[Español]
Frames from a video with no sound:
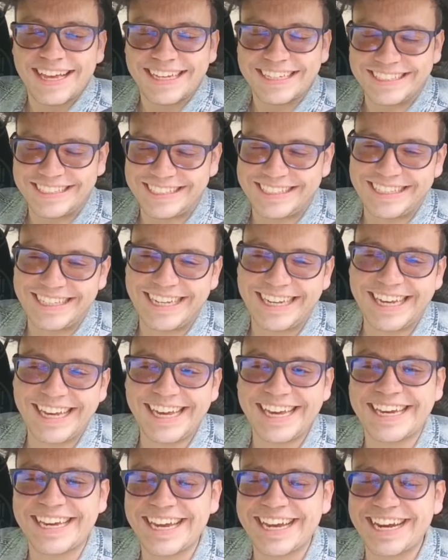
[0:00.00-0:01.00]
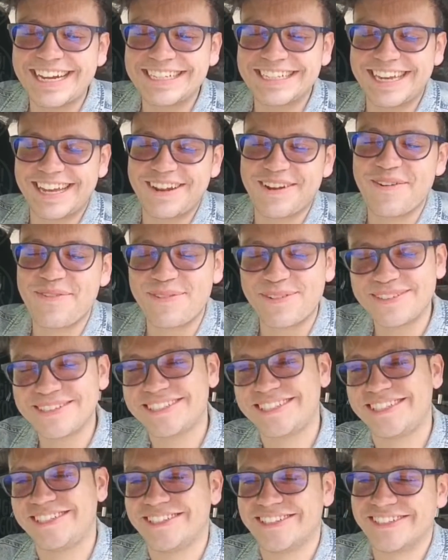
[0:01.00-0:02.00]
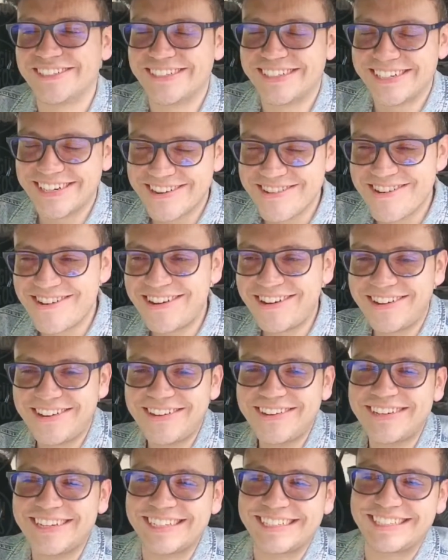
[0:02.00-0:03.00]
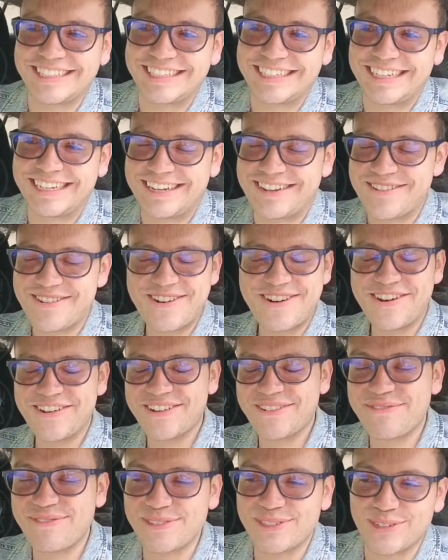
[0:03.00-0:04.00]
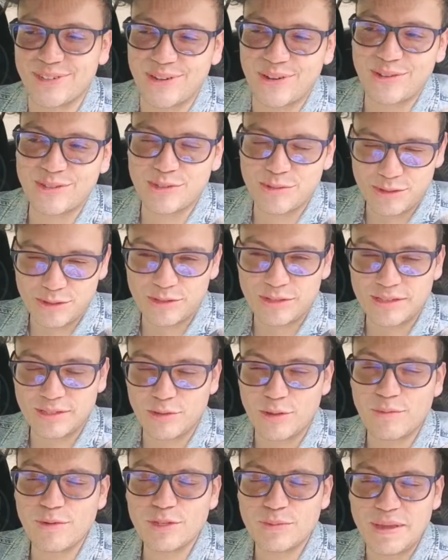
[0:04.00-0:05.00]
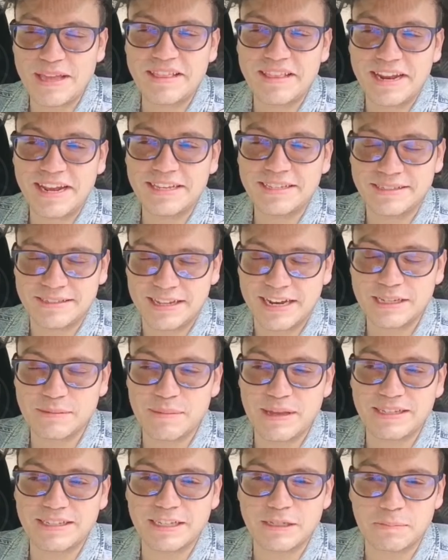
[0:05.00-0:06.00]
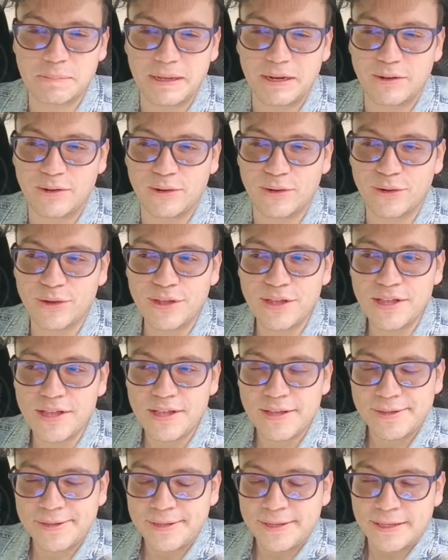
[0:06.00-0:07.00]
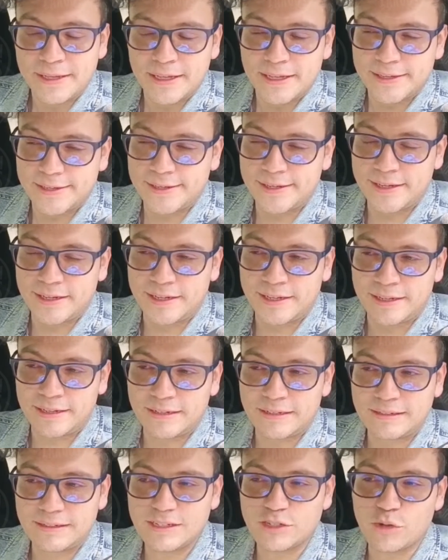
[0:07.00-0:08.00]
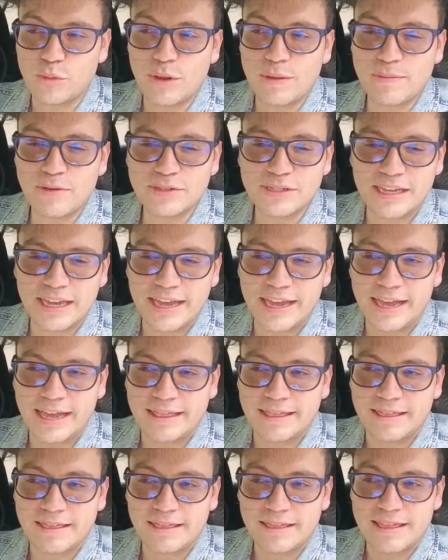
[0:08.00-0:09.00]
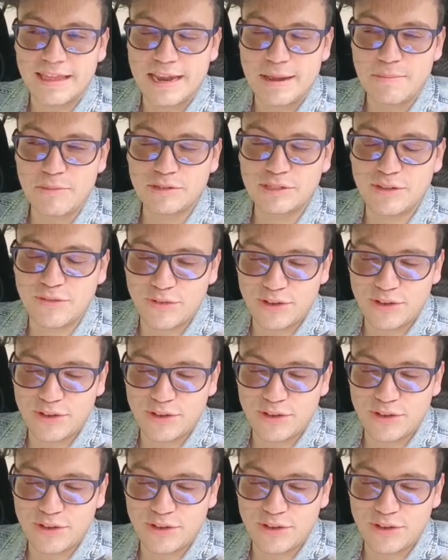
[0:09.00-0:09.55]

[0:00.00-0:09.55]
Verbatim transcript: ¿Qué pasó? Sí, ¿qué crees que no funcionó? No, este, no, no funcionó. estuvimos bien tres, tres meses, pero eh, descubrimos que tenemos